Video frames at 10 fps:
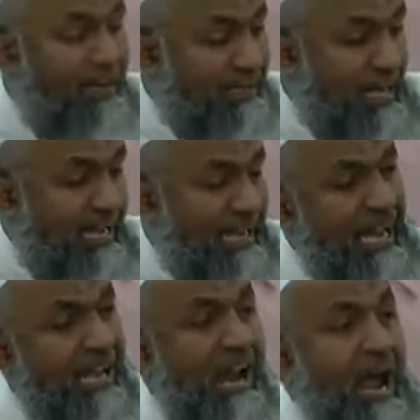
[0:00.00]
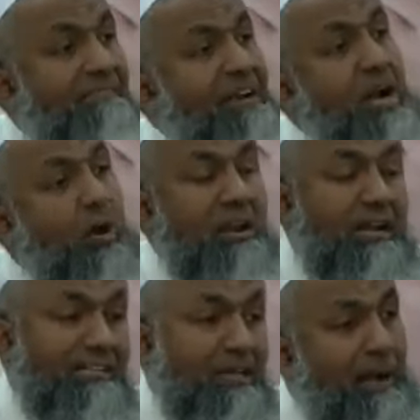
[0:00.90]
பேர் இருக்கிறாங்க அவங்க
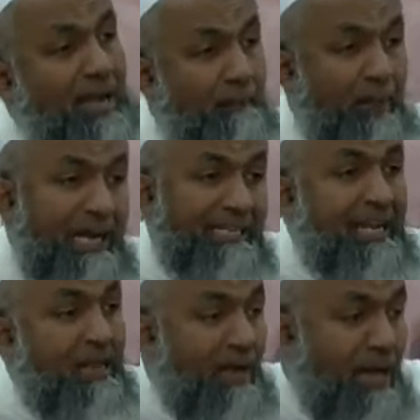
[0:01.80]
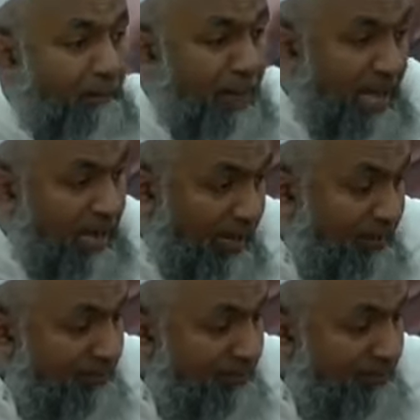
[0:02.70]
உனக்கு மன்னிப்பு கேட்டா நீ மன்னிப்பியா